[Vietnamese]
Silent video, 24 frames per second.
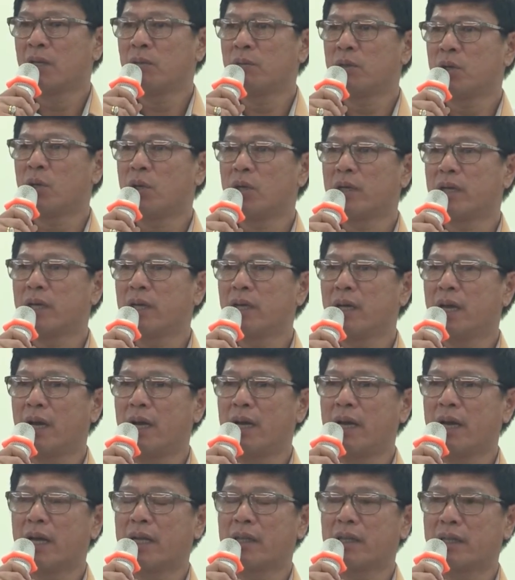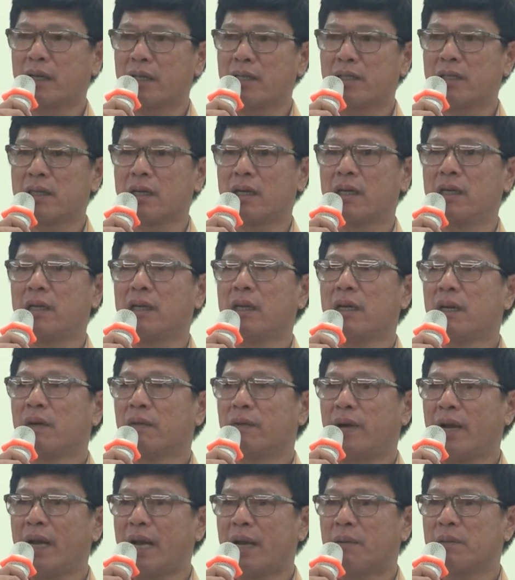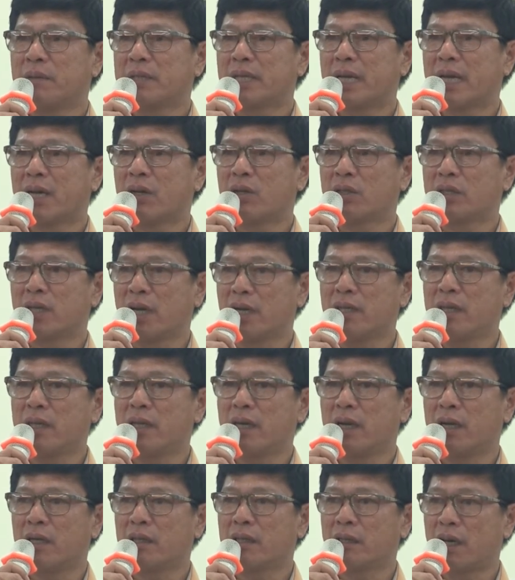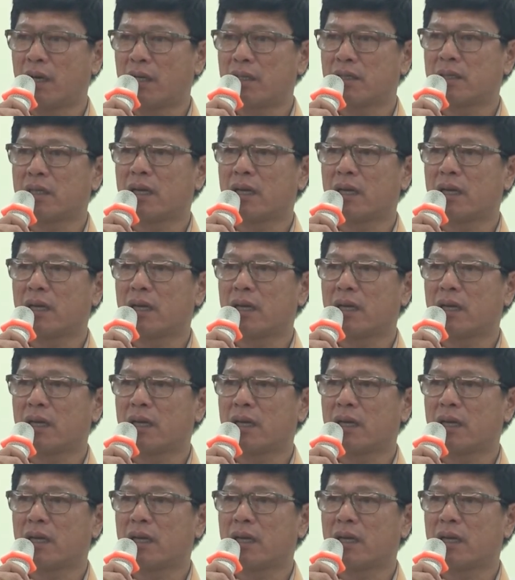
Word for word: Chúng tôi kiến nghị là thực sự phải làm sao sở xây dựng thực